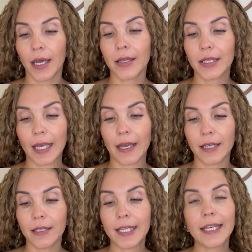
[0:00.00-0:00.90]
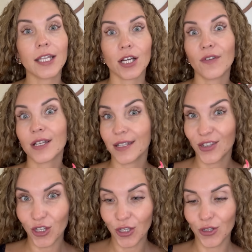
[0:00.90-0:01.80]
Элтианин,
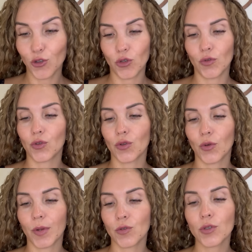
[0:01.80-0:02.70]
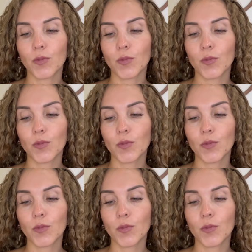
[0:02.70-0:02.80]
дигидроквертицин, тоже очень крутой продукт.